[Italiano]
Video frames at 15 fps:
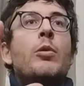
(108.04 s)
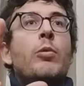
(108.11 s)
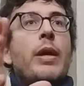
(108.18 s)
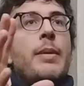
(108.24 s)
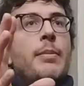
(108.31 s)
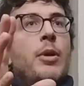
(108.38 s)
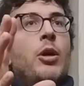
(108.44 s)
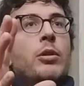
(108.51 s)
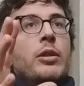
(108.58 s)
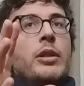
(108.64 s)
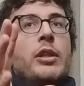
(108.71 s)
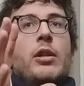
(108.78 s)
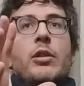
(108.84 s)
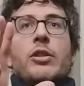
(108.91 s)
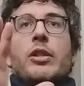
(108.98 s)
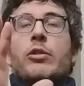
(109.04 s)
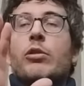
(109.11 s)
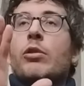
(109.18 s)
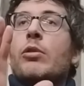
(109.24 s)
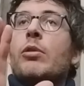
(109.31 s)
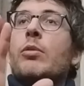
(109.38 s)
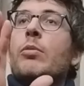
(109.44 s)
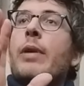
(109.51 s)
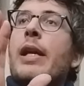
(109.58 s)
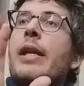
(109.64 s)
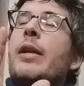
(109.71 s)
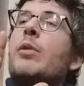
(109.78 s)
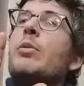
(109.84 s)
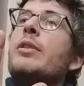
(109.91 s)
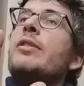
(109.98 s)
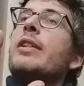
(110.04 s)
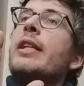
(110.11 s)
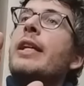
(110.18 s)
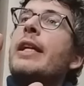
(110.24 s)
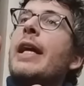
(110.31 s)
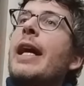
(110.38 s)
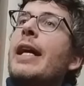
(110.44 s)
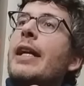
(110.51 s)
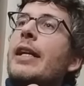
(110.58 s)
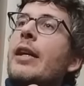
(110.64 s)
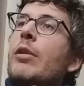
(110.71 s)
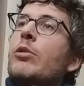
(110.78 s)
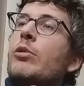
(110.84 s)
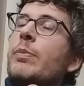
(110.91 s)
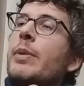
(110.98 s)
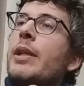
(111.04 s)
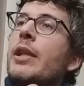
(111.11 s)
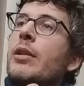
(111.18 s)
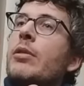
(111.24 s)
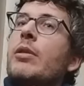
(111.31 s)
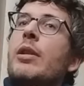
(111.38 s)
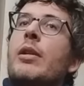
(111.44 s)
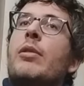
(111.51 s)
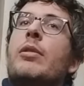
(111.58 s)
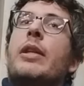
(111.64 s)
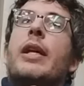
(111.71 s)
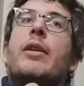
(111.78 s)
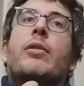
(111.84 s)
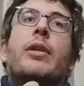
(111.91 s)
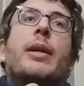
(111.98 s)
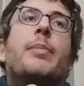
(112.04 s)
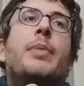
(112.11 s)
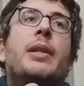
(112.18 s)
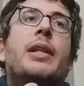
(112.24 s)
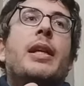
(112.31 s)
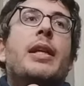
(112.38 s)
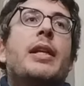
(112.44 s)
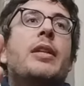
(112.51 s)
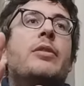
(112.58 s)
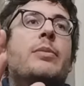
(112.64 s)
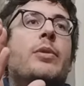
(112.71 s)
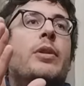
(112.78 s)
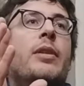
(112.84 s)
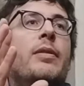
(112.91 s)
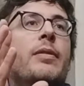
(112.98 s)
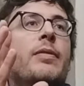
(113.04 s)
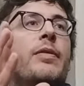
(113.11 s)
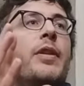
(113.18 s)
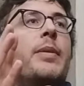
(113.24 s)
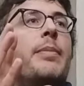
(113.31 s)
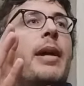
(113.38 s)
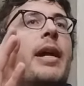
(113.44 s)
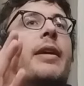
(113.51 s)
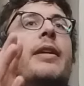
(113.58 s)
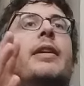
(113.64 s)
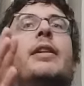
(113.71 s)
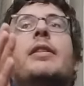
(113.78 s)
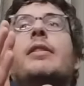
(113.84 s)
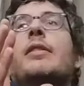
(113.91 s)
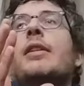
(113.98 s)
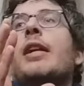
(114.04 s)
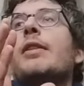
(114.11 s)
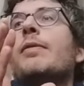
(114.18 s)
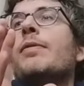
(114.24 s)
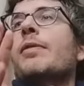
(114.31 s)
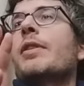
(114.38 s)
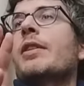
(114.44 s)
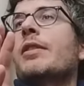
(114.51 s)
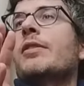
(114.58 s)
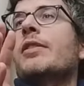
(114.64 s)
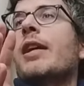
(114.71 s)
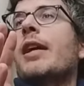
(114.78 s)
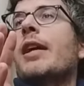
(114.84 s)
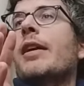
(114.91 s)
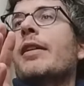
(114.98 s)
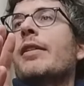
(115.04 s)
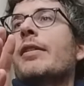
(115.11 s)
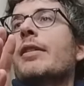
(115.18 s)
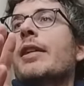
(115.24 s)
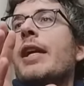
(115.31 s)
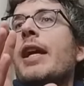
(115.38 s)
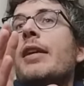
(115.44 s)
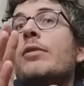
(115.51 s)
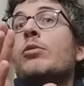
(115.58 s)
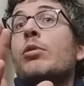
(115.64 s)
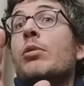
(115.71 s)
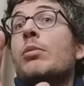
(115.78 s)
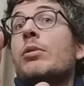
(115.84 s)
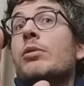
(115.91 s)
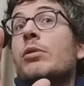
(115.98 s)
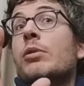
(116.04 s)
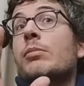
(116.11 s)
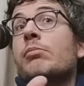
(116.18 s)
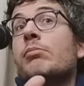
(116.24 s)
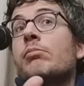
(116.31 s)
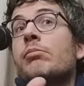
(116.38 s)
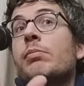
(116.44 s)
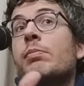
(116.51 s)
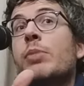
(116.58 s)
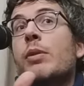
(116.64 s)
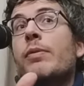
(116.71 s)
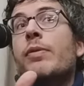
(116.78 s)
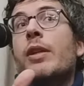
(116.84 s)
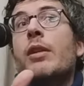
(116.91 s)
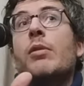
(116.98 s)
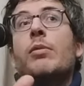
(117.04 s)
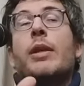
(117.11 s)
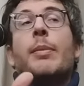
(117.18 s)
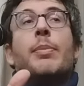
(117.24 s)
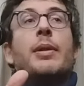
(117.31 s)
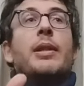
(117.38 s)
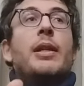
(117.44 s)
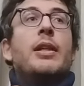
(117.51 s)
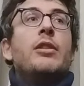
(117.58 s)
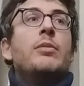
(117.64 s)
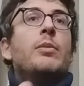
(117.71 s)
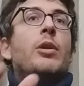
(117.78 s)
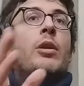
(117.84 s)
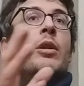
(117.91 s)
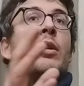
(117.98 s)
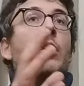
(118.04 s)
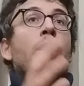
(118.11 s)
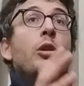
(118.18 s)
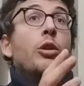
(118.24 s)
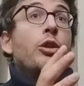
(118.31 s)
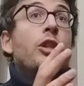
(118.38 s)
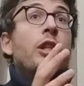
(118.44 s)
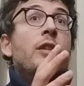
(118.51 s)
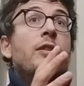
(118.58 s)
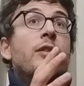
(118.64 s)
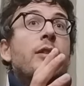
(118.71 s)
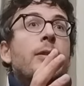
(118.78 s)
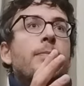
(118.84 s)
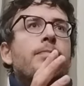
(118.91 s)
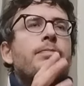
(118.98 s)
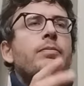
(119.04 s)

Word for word: Quei motti oggi sono quelli in cui si incarna lo spirito dell'odierno capitalismo di free market and free desire, che è sotto questo profilo un capitalismo gauchista.